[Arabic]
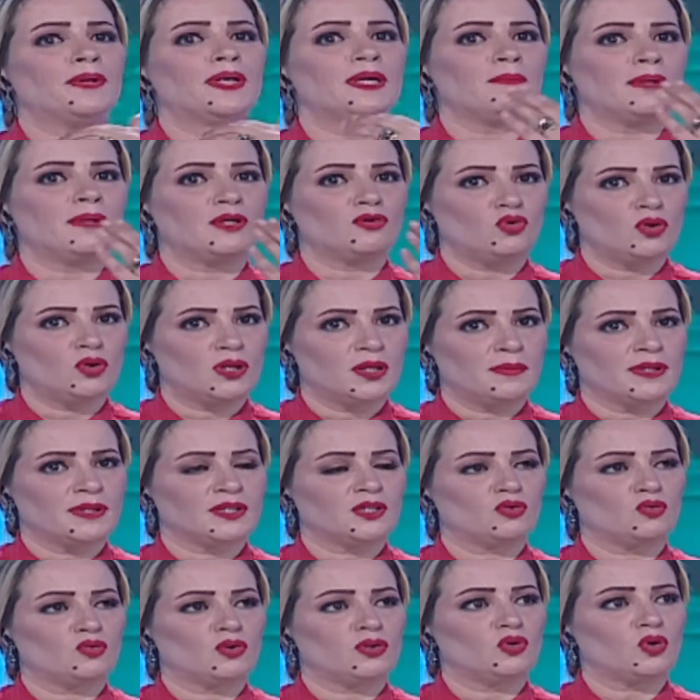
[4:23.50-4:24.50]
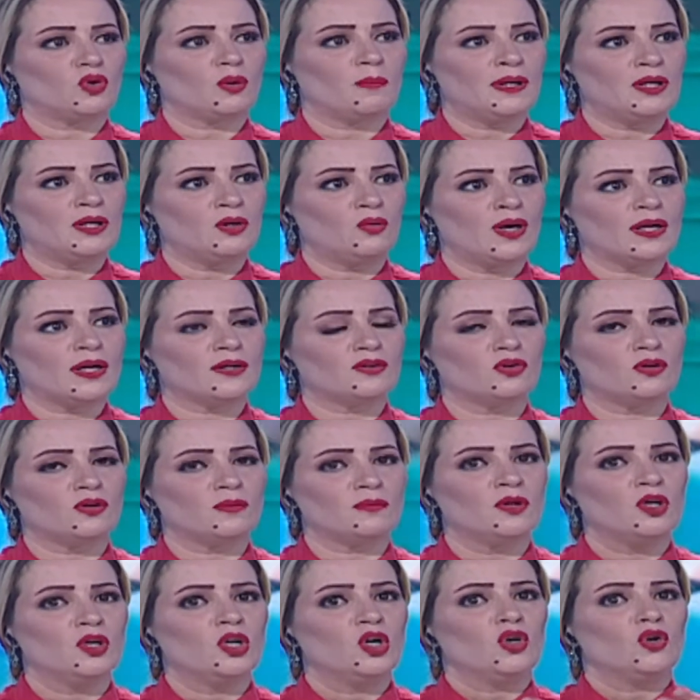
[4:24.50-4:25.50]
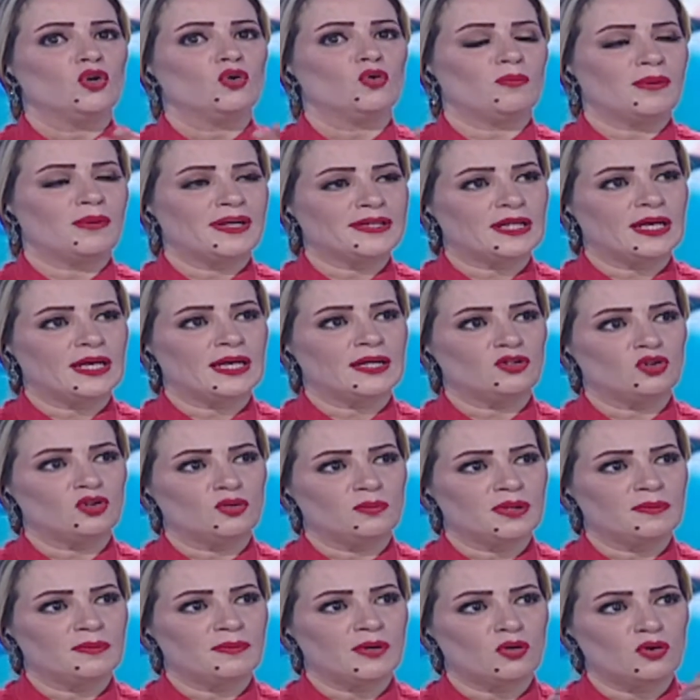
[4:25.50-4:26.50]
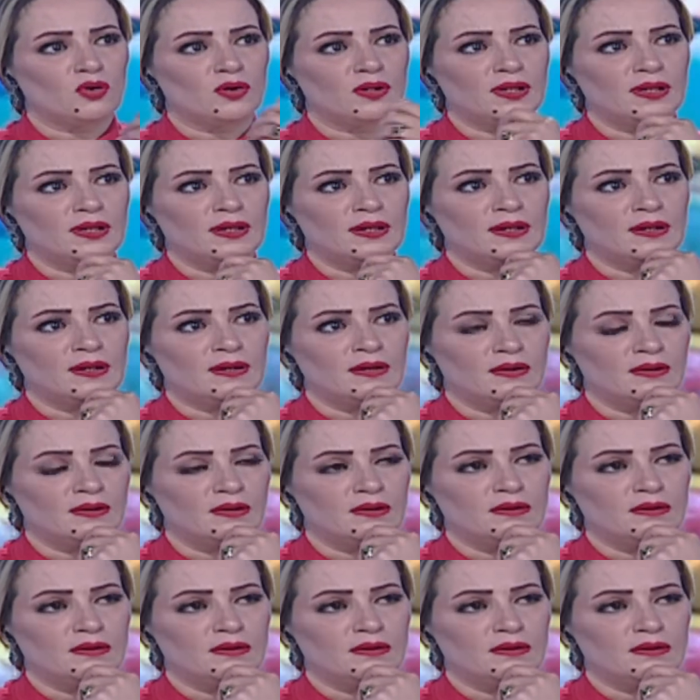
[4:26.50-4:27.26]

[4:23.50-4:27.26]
بري ماتوري معناتها تولدوا قبل وقتهم ومعناتها عندهم كما قلنا